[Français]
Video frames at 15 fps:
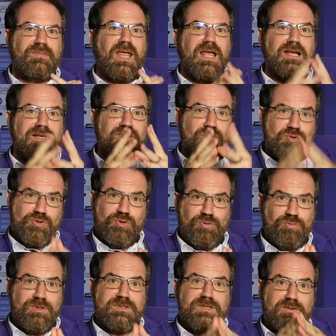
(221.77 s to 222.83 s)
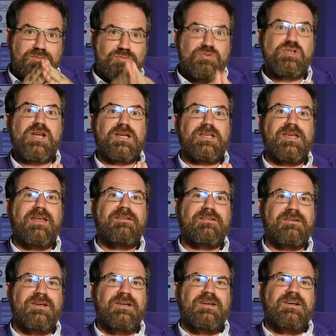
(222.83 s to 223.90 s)
Euh, aujourd'hui, c'est vous que
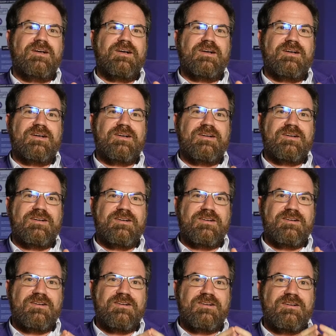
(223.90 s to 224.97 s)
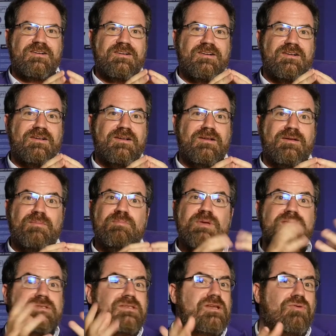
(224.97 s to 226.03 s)
j'inquiète, euh,
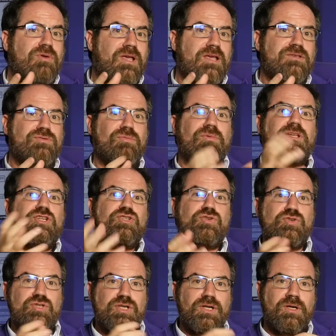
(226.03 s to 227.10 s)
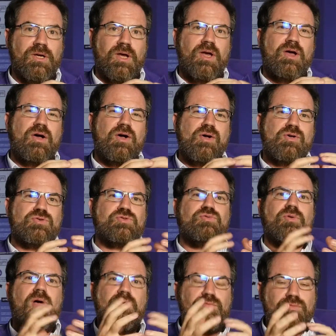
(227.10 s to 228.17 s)
mais c'est l'occasion d'échanger euh,
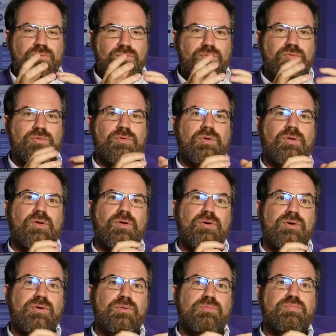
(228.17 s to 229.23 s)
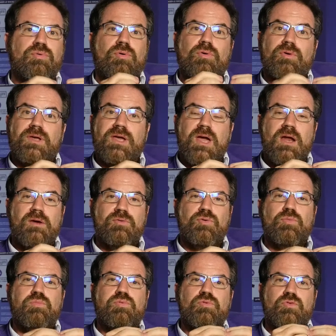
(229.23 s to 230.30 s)
sur un futur euh, pour lequel
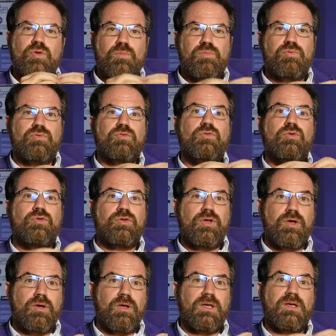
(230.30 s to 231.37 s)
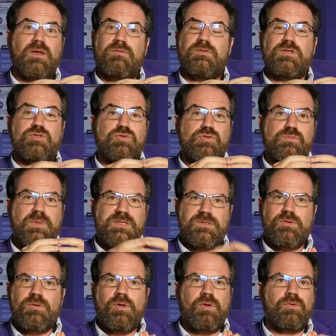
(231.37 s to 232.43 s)
de plus en plus d'auteurs écrivent des choses
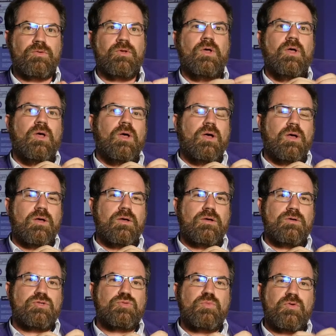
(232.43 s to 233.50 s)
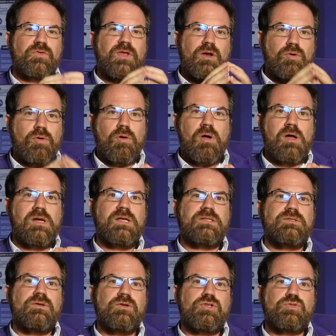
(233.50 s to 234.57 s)
passionnantes. je pense à Laurent
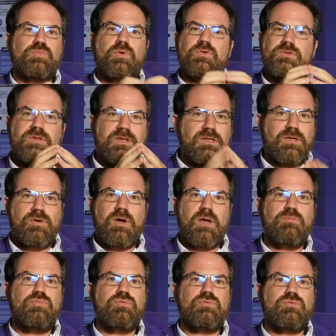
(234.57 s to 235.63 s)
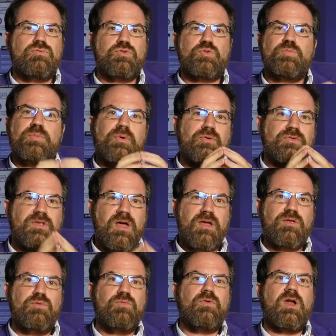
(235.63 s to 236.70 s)
Alexandre, je pense à Nicolas Bouzou, je pense à
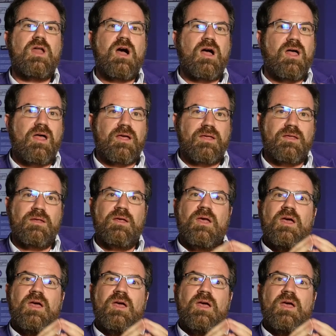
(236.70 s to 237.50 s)
Yuval Harari.